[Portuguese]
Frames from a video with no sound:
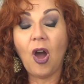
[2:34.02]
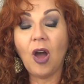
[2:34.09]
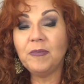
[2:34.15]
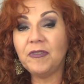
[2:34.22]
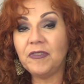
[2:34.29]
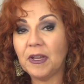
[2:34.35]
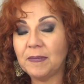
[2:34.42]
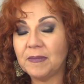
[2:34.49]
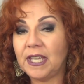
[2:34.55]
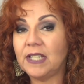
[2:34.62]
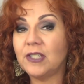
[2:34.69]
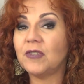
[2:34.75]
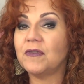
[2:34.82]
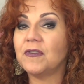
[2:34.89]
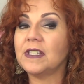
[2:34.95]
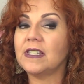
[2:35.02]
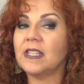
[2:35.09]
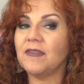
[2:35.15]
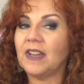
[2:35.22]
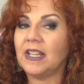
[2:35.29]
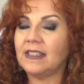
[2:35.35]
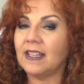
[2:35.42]
Obviamente,
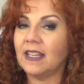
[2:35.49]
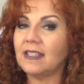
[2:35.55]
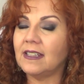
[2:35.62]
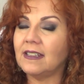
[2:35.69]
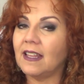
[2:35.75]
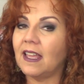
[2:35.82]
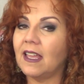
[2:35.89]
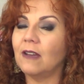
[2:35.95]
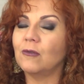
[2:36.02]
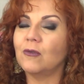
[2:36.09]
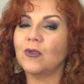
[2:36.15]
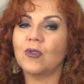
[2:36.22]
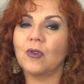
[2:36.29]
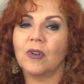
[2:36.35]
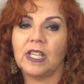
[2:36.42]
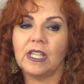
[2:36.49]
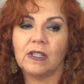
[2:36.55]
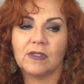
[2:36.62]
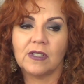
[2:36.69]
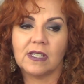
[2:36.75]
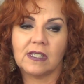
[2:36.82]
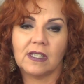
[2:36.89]
você vai ter que ter um
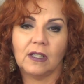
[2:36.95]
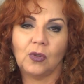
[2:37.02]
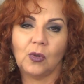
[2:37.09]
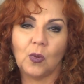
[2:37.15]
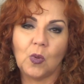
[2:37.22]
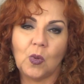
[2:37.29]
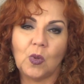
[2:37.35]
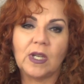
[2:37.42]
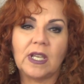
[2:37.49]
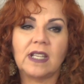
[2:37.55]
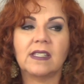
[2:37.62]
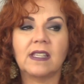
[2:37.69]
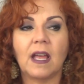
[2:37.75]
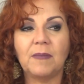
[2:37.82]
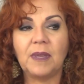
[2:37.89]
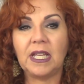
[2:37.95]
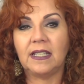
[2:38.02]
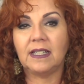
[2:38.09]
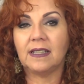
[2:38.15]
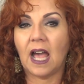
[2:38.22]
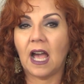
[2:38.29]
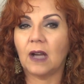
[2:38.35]
joguinho de cintura, saber
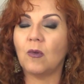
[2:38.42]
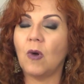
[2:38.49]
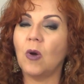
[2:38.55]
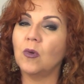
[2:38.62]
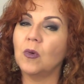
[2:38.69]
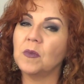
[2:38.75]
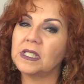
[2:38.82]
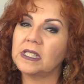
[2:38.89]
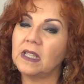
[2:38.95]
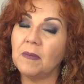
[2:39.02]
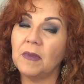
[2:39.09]
lidar com algumas